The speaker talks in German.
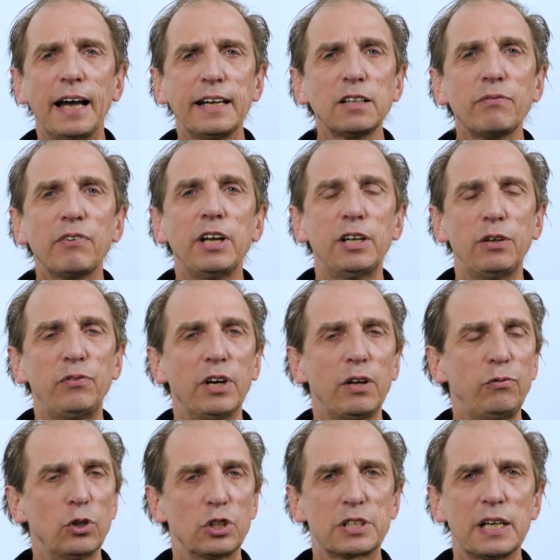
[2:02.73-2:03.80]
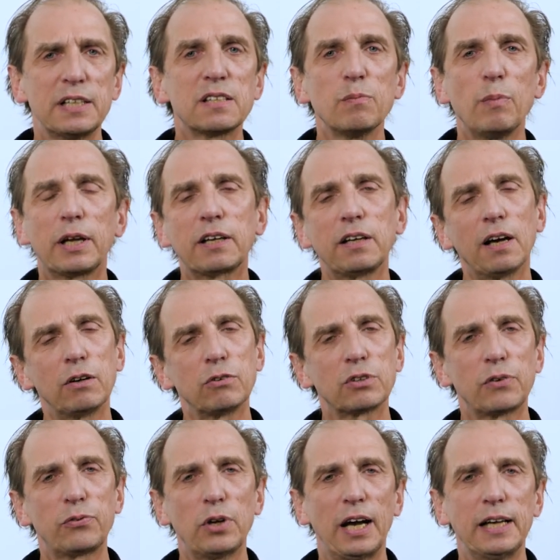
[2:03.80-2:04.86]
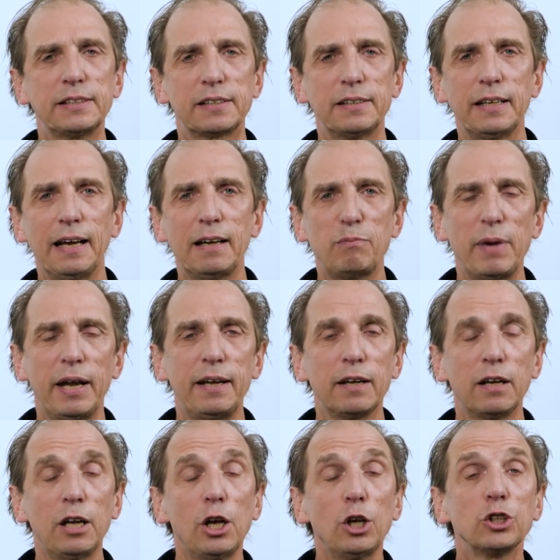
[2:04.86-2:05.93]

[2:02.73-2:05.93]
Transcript: angewendet werden für das ganze Material oder für einzelne Elemente,